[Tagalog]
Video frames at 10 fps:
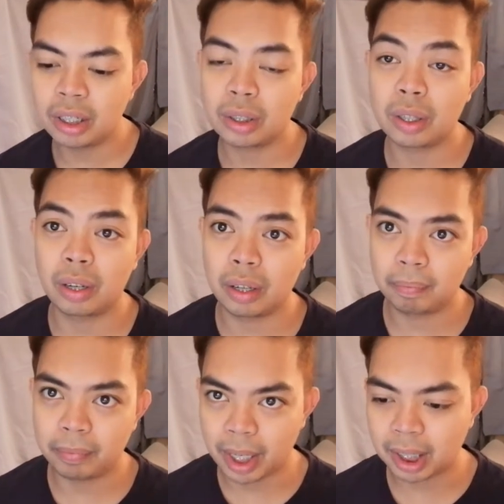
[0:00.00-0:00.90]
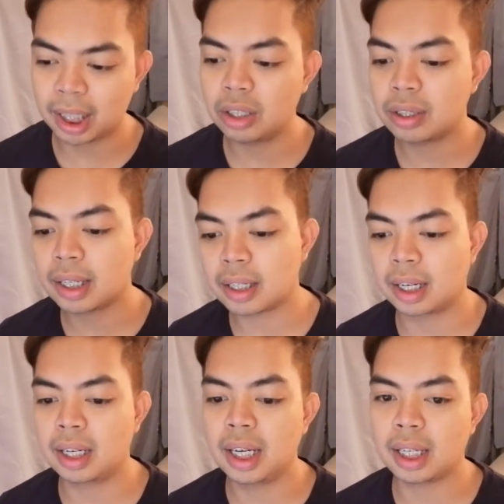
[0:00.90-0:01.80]
so nakita niyo sa
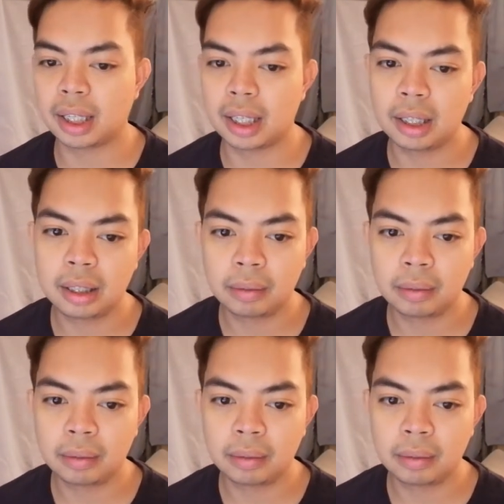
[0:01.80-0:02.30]
screen natin